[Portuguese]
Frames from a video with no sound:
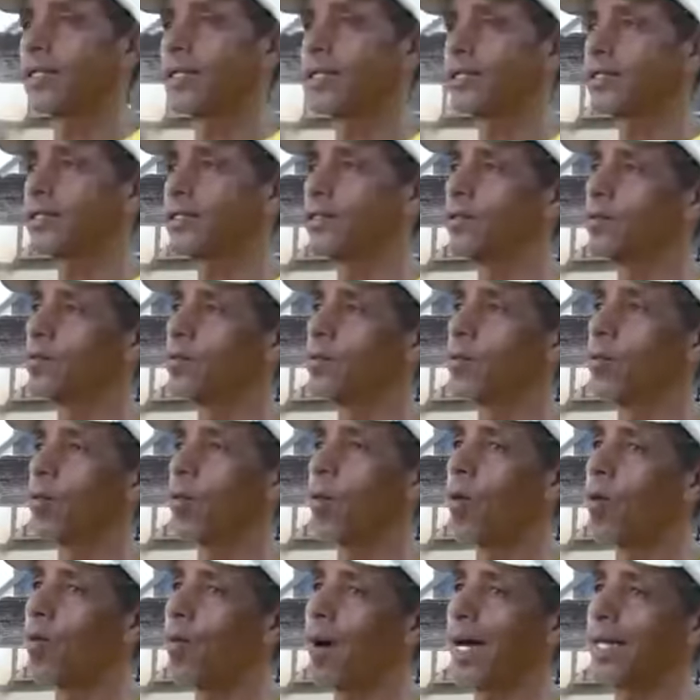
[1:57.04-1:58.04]
E se não
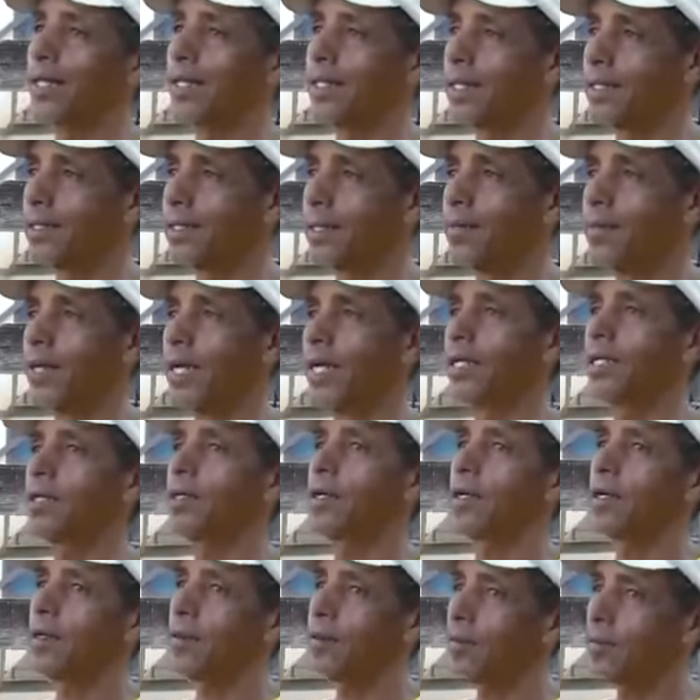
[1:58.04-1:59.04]
combater
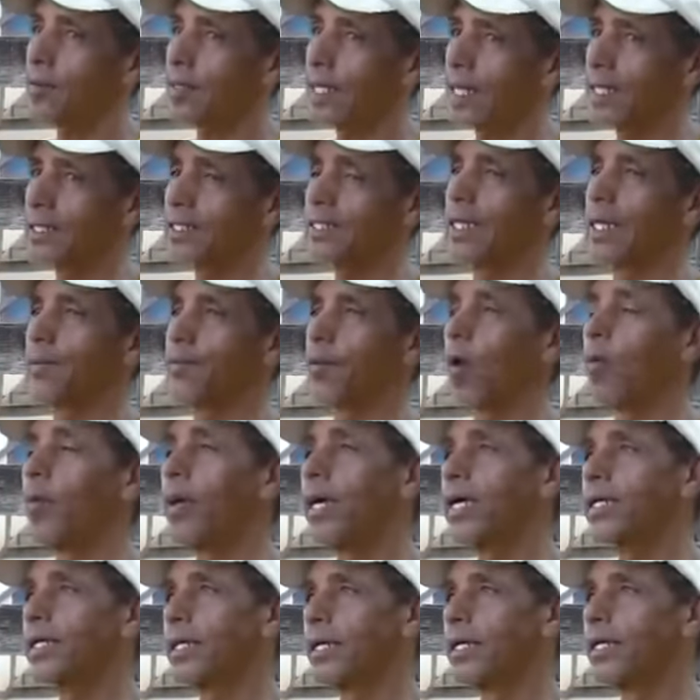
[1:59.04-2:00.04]
também, ela sempre
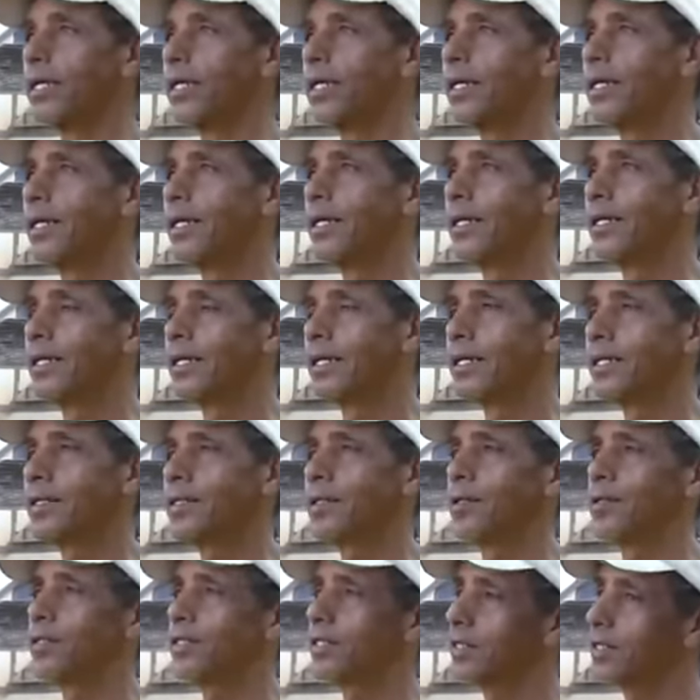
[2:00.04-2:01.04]
aumenta.
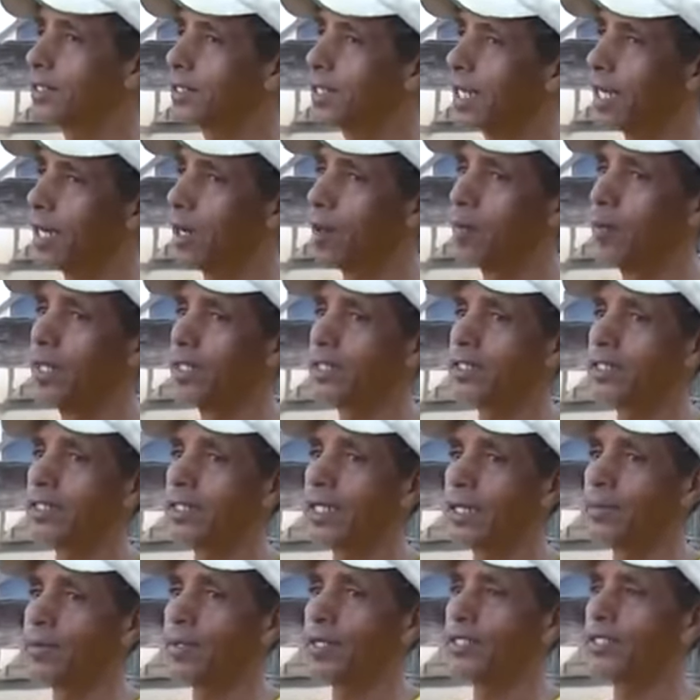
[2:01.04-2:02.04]
Então, geralmente,
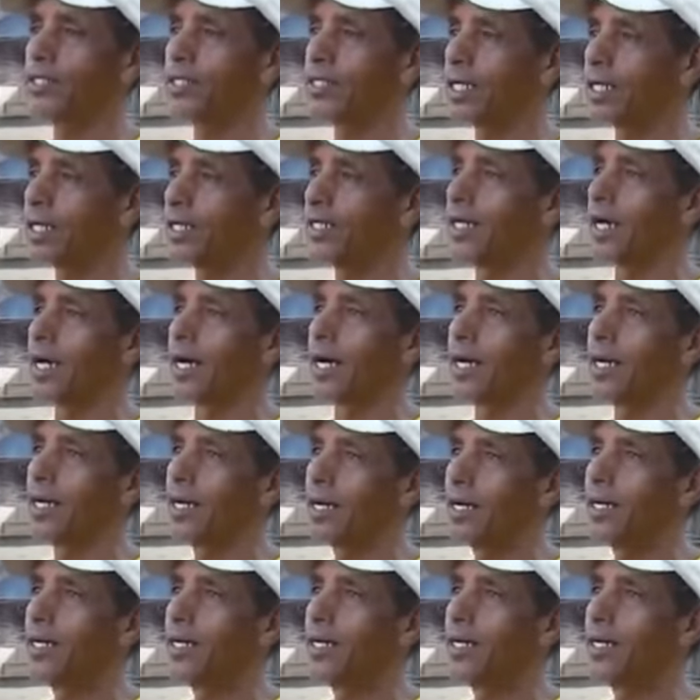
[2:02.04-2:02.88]
sempre a gente tem que estar tá